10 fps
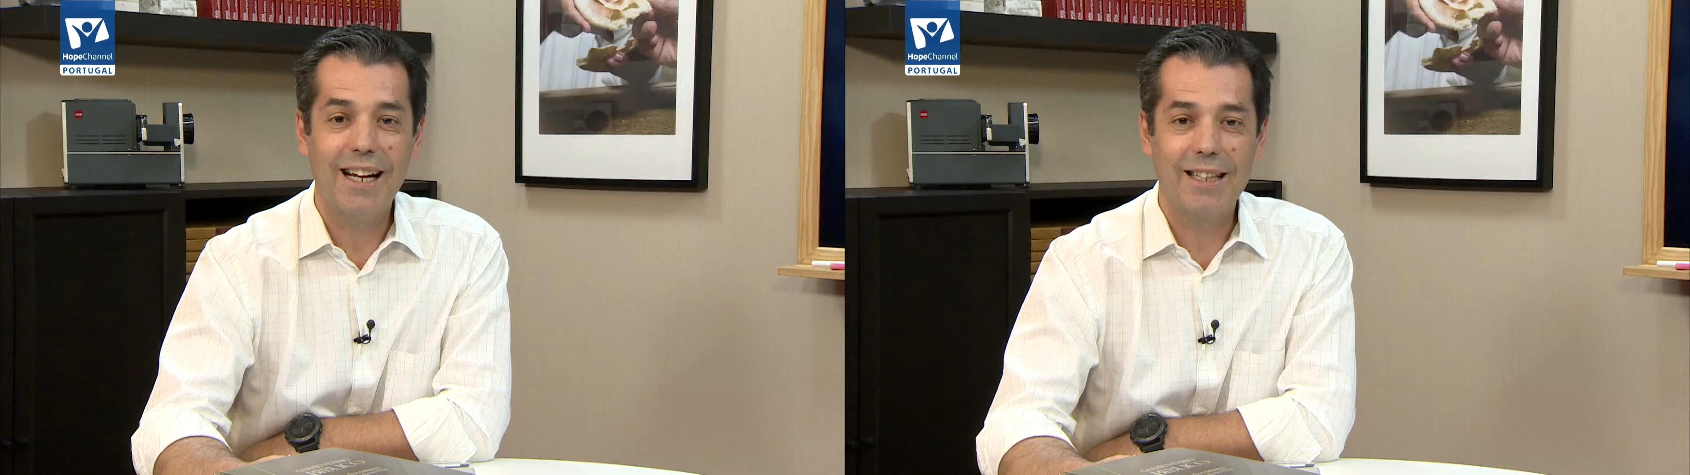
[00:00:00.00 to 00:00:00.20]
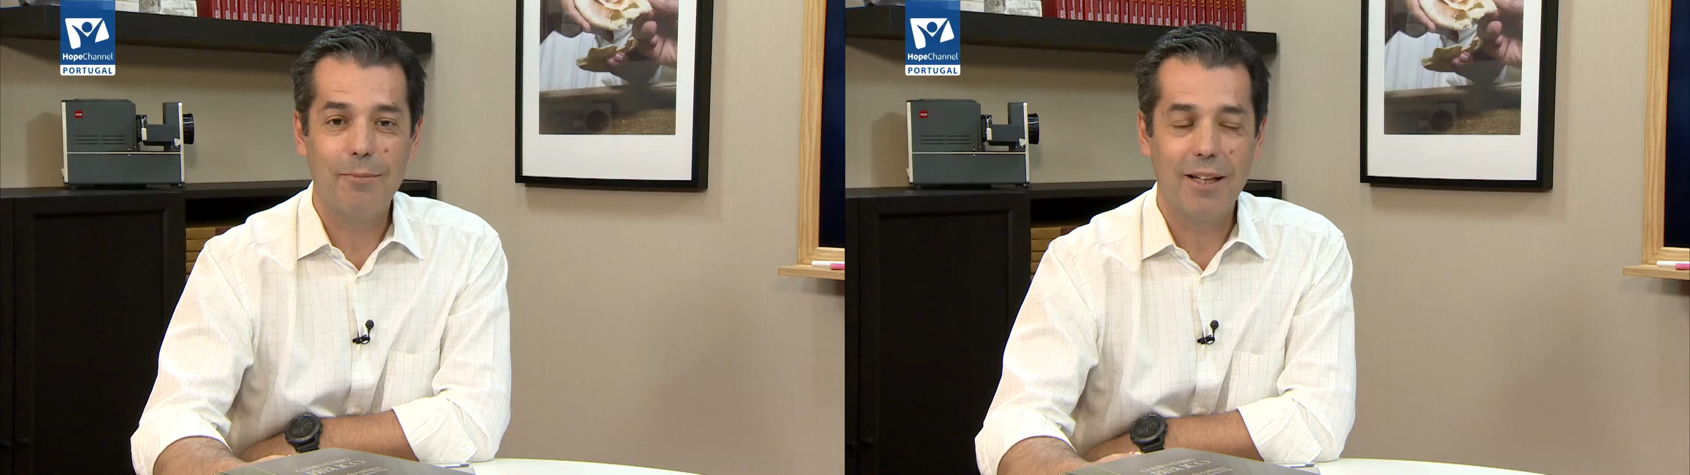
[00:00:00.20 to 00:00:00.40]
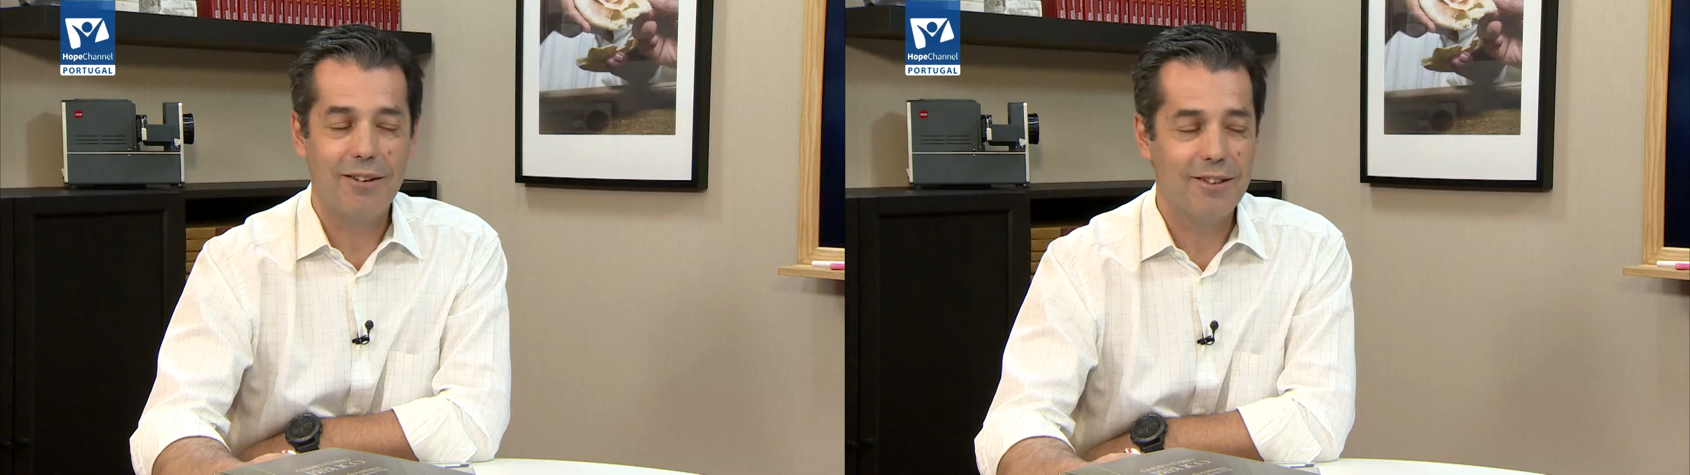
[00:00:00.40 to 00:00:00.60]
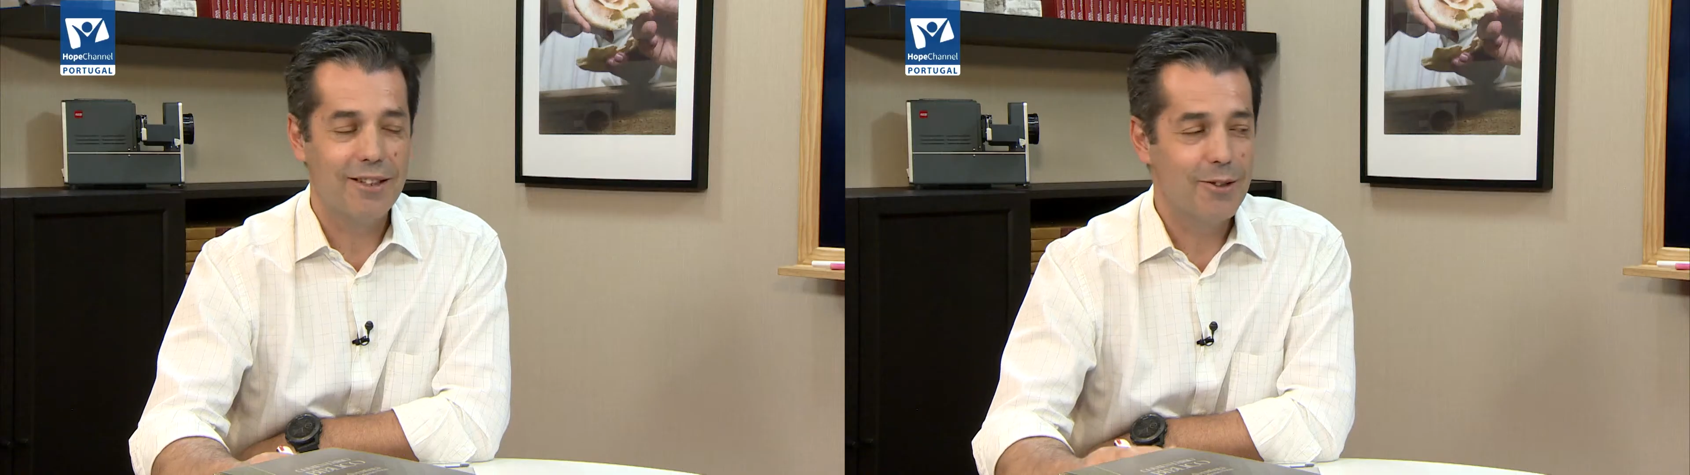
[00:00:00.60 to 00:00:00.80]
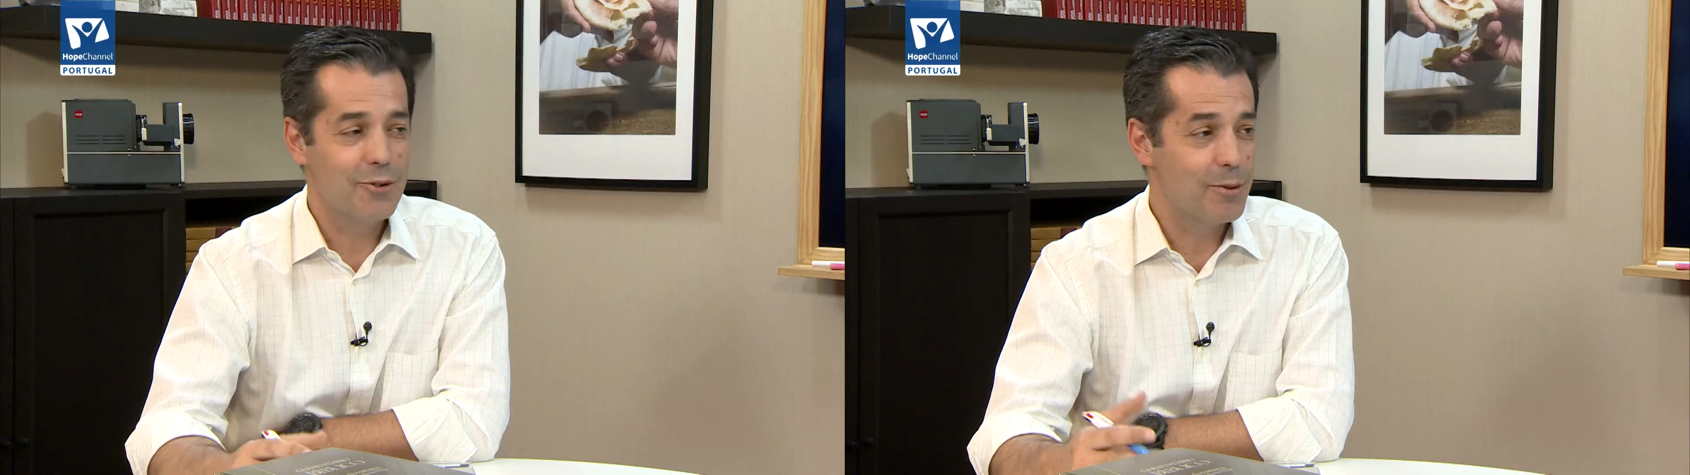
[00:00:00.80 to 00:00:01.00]
da palavra de
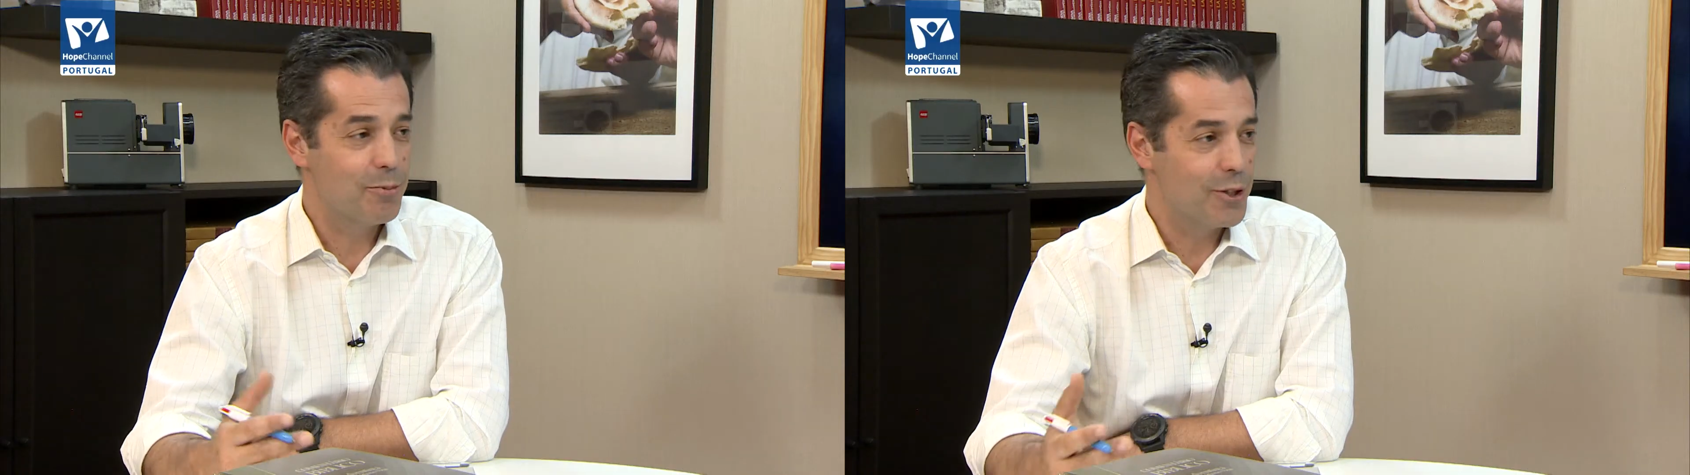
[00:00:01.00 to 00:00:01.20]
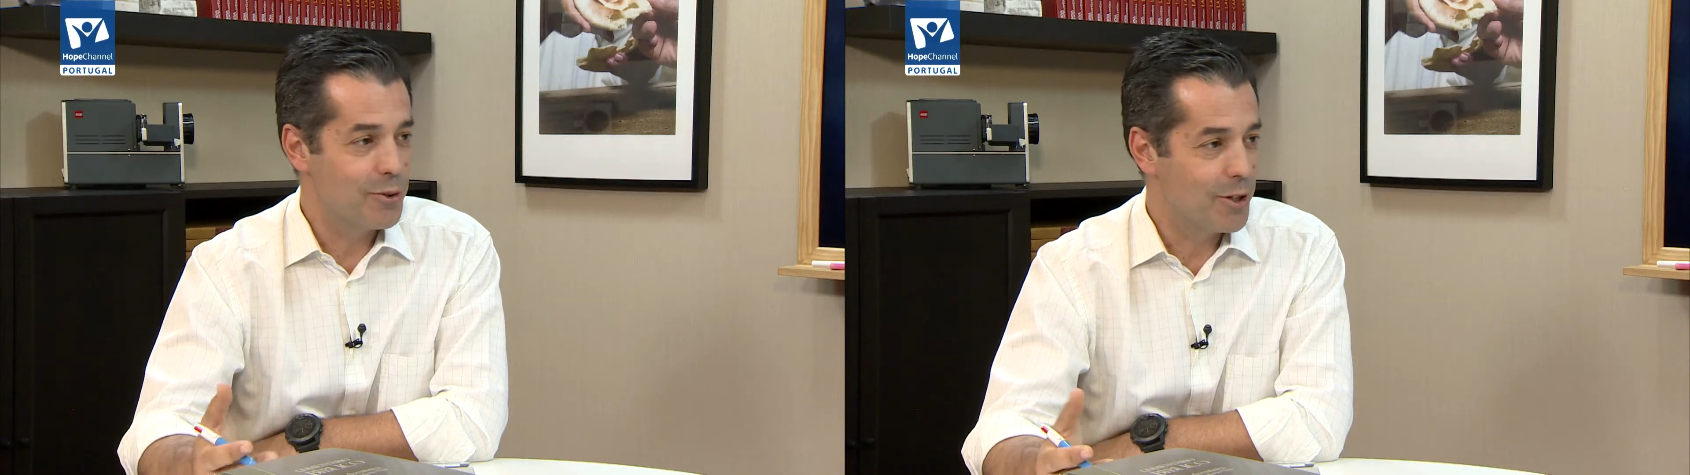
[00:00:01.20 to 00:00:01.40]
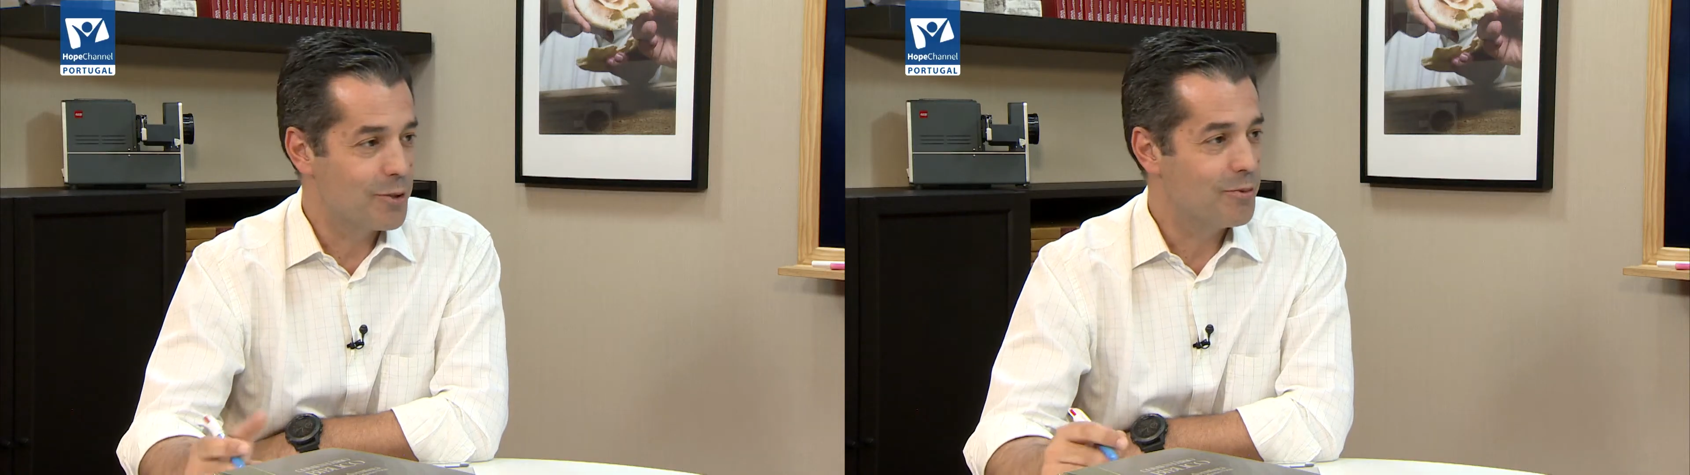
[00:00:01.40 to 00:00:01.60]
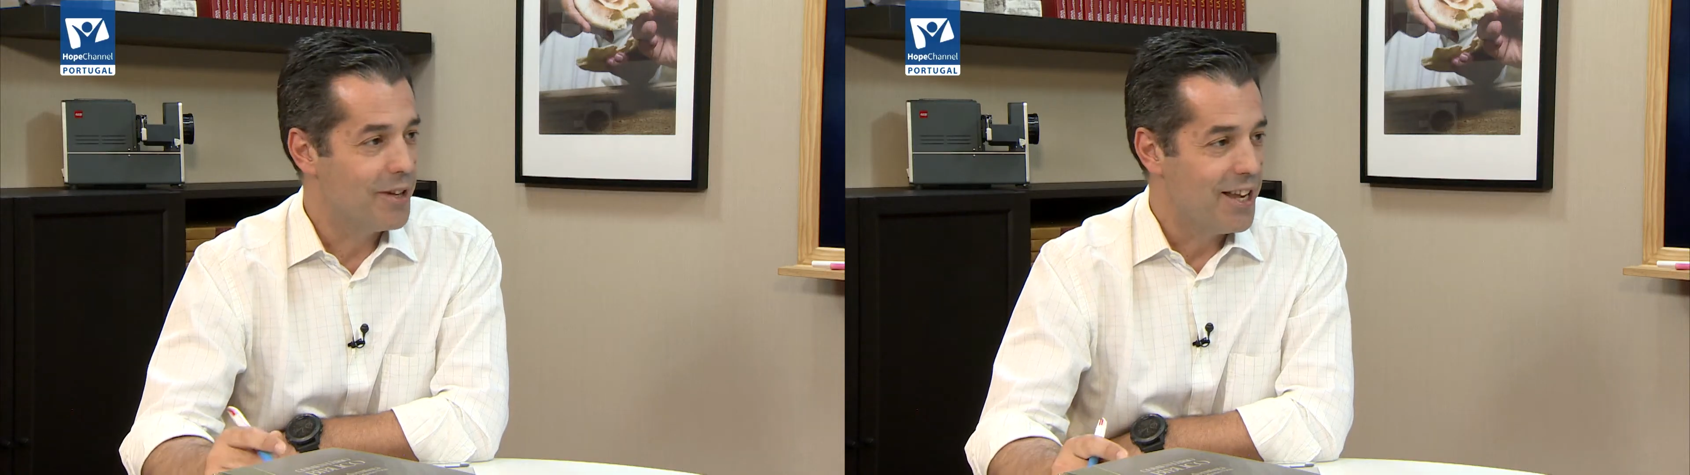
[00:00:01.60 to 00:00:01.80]
Deus e por isso mesmo